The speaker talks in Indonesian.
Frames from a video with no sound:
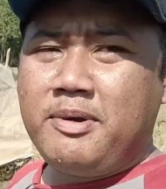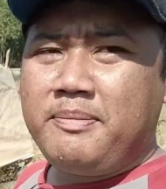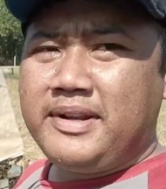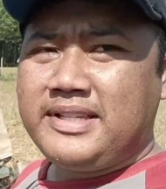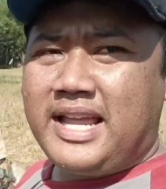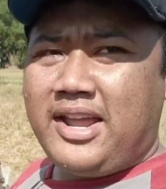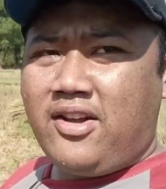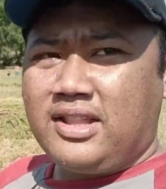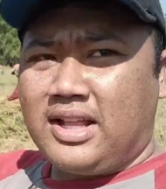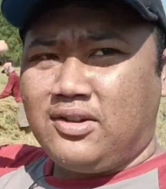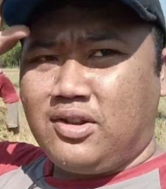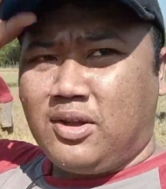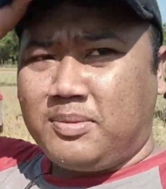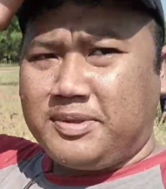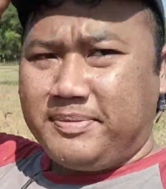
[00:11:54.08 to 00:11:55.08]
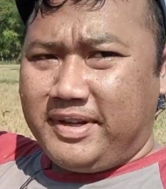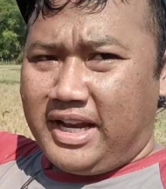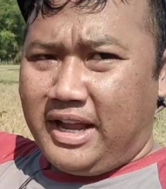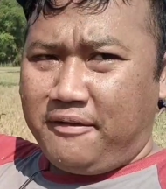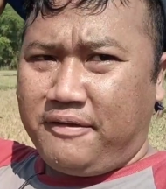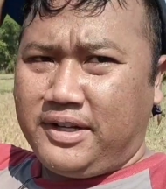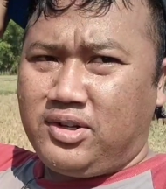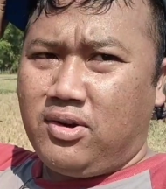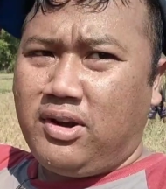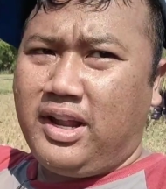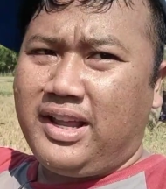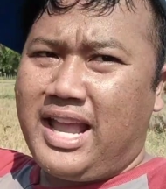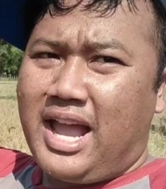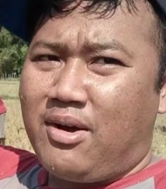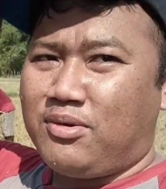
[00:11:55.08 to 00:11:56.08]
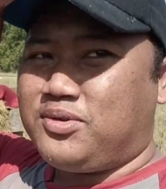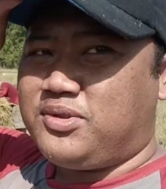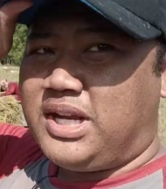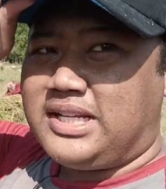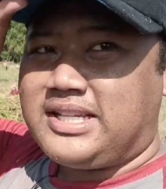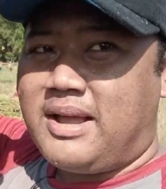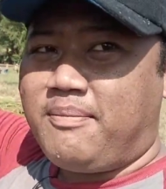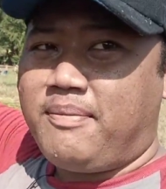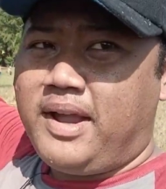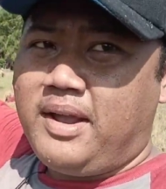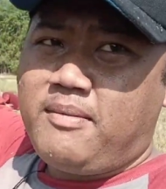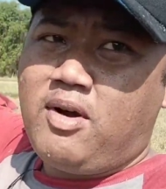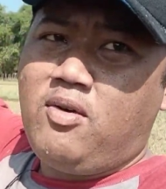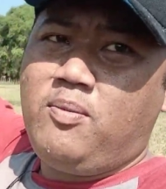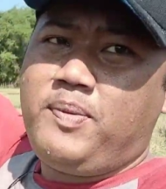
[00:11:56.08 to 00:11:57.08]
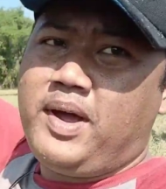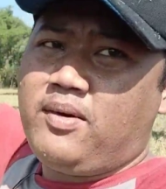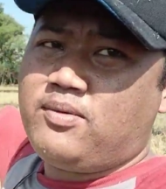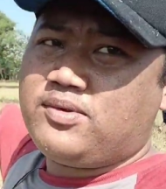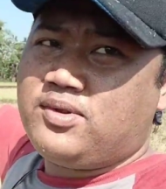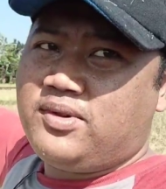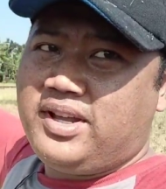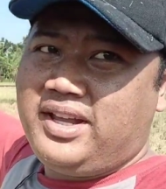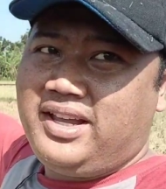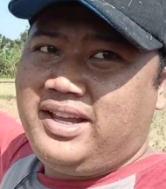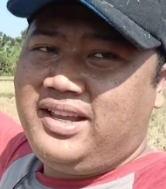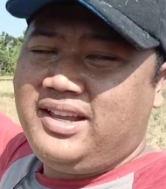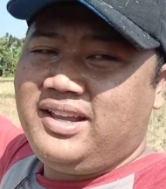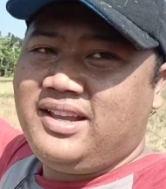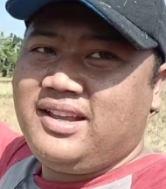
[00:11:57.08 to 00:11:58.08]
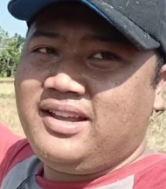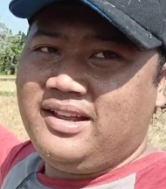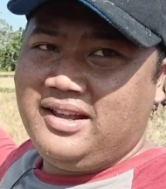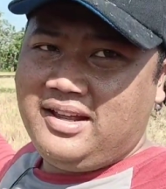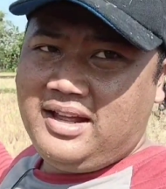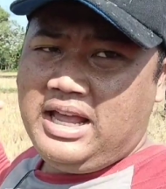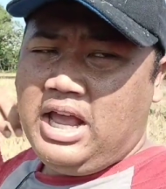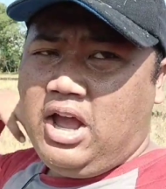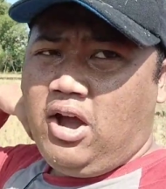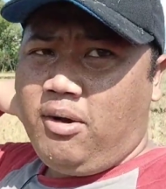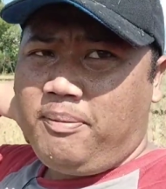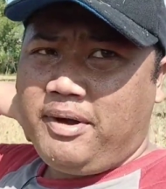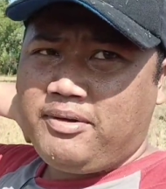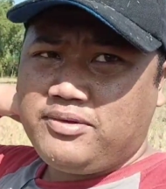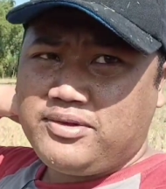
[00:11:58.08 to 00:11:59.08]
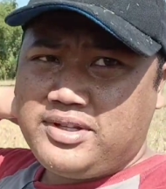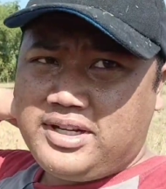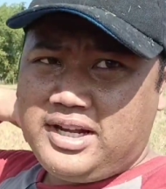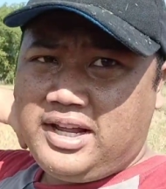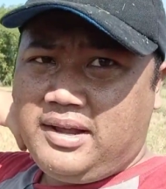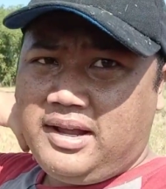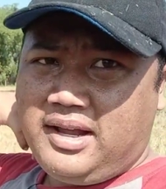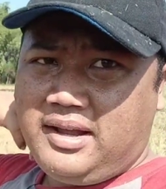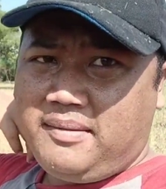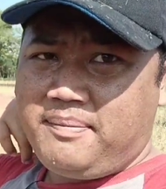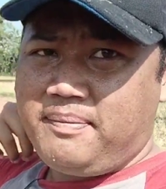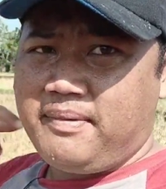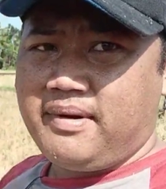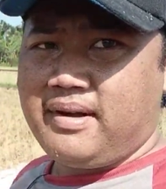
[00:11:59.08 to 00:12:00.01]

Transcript: ya, pemirsa yo tak tutup semuanya video ini aku sudah sampai mau bar apa itu jenisnya